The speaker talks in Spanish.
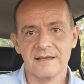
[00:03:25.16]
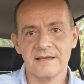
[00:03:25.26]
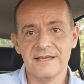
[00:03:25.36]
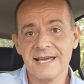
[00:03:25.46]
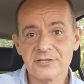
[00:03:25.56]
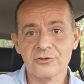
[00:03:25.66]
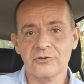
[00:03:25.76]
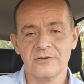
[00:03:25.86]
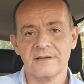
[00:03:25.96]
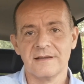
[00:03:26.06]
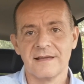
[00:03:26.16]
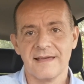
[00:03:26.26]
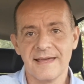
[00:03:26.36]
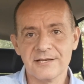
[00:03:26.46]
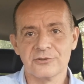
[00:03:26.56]
Y esto,
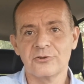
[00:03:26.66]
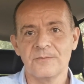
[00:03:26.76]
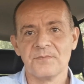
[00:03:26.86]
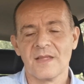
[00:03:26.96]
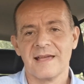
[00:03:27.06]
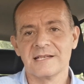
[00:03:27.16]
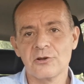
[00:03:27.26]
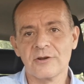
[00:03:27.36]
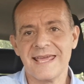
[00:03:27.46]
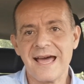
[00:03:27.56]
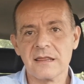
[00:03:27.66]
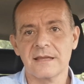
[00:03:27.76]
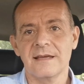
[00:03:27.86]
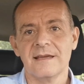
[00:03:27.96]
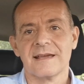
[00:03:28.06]
esto es lo que
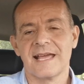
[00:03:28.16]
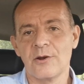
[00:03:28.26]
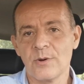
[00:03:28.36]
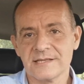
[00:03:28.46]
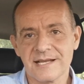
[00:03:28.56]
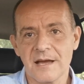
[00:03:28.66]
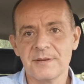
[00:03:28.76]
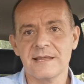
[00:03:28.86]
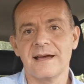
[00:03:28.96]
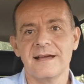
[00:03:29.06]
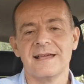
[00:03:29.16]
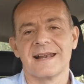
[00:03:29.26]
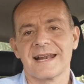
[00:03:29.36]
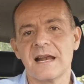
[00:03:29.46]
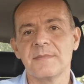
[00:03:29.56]
hace que nuestra vida
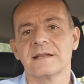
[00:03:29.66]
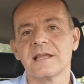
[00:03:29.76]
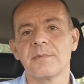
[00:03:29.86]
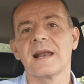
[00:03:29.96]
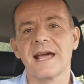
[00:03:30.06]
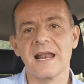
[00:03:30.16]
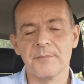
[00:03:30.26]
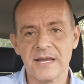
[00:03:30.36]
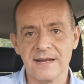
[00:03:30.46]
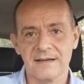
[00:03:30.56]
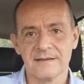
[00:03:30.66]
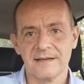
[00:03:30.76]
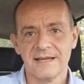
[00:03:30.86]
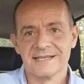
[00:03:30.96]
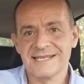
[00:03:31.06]
realmente valga la pena.
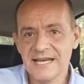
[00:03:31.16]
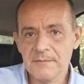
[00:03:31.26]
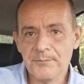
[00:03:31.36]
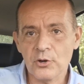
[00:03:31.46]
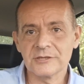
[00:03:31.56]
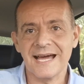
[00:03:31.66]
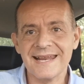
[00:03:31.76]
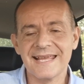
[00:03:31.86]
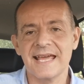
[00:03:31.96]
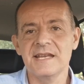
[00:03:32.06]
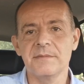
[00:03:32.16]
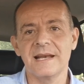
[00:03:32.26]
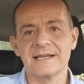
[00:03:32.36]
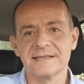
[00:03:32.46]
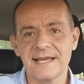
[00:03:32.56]
Sin importar en qué
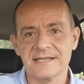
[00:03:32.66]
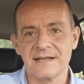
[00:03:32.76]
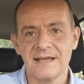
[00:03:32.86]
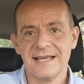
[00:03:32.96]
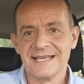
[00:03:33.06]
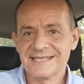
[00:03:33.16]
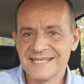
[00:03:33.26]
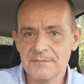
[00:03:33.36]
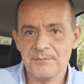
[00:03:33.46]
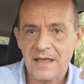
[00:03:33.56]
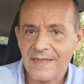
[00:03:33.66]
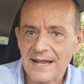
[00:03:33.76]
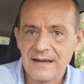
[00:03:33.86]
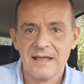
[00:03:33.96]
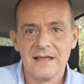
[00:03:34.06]
nivel estés, siempre dar